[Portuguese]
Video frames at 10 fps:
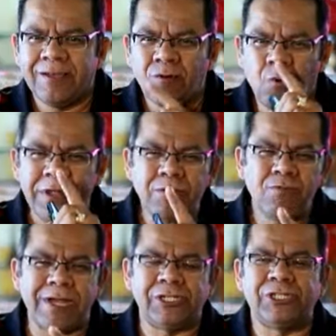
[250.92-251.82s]
Quando
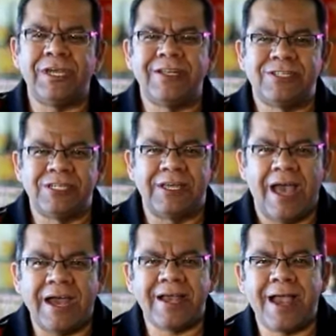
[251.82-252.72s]
a gente
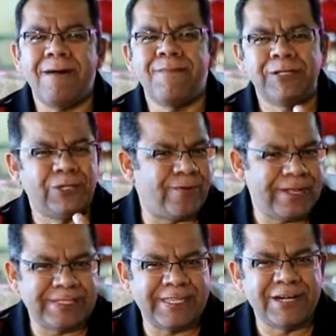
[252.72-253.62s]
acaba de conhecer